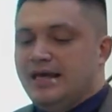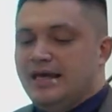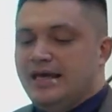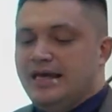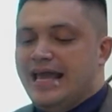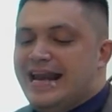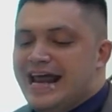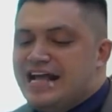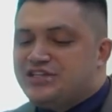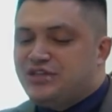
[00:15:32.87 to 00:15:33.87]
Y en
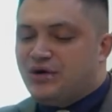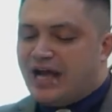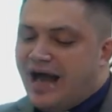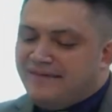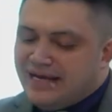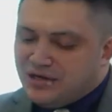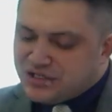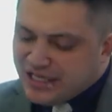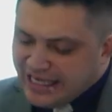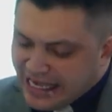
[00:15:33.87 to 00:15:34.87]
esto cabe lo
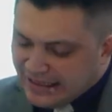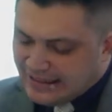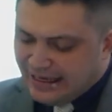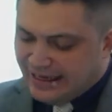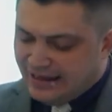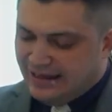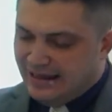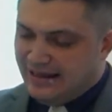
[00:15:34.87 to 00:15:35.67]
siguiente.